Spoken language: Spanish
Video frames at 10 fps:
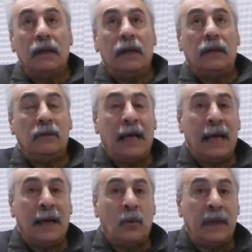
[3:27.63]
en
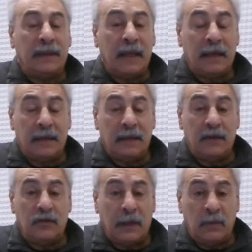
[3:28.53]
una cuenta, que
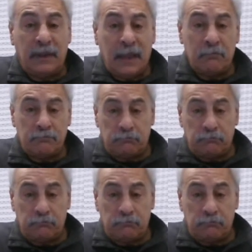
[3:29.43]
es una cuenta